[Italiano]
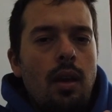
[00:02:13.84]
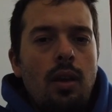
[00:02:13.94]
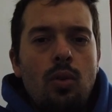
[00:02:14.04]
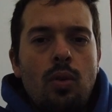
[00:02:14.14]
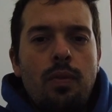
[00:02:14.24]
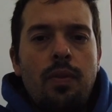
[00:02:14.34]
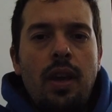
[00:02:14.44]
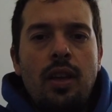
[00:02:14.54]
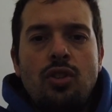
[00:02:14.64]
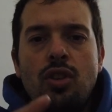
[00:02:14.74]
in
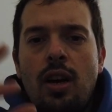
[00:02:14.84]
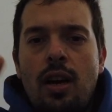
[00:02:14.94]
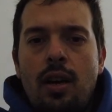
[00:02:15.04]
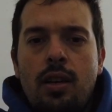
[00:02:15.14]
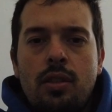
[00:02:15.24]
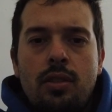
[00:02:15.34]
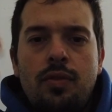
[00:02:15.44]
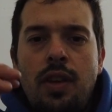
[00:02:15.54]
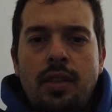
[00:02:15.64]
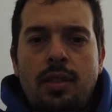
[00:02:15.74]
Norvegia,
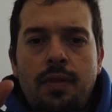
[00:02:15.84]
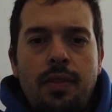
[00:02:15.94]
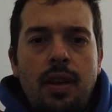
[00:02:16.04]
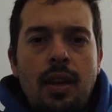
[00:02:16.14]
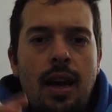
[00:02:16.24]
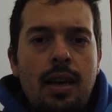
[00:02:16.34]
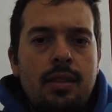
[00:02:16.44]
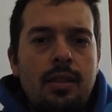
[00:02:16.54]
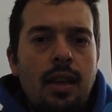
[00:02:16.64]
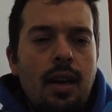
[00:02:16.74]
Svezia,
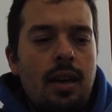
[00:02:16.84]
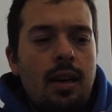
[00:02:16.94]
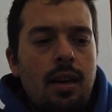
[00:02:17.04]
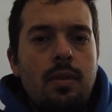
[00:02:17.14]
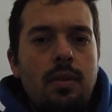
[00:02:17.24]
Finlandia